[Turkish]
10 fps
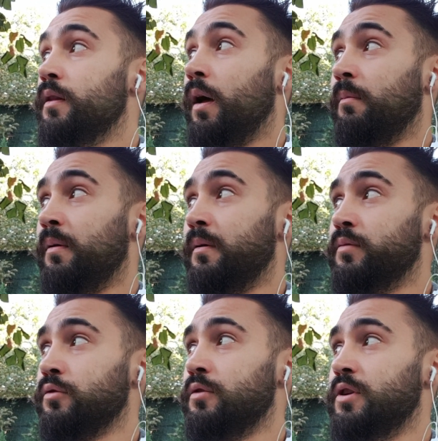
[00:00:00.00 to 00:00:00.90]
Lan baba
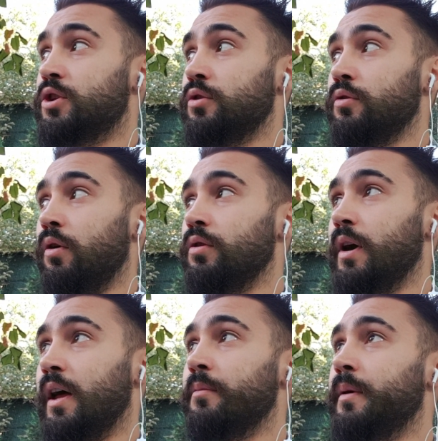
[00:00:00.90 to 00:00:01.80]
bugün iki gün oldu yani.